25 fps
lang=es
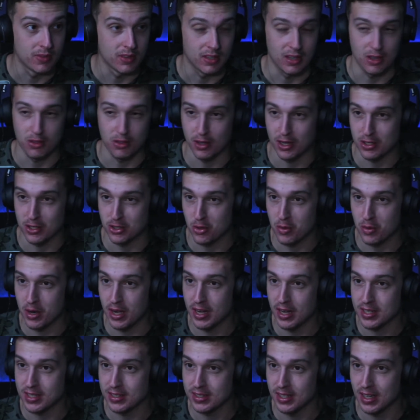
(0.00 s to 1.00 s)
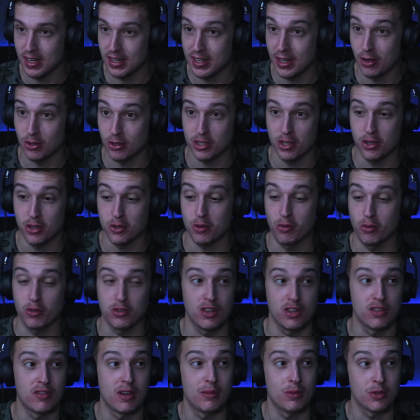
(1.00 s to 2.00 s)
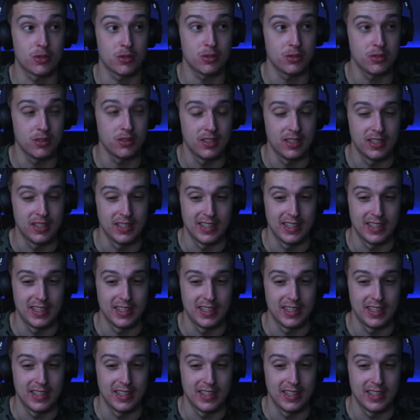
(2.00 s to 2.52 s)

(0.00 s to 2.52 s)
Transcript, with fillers: hizo las novelas y tal, y a los años cuando se hizo famoso,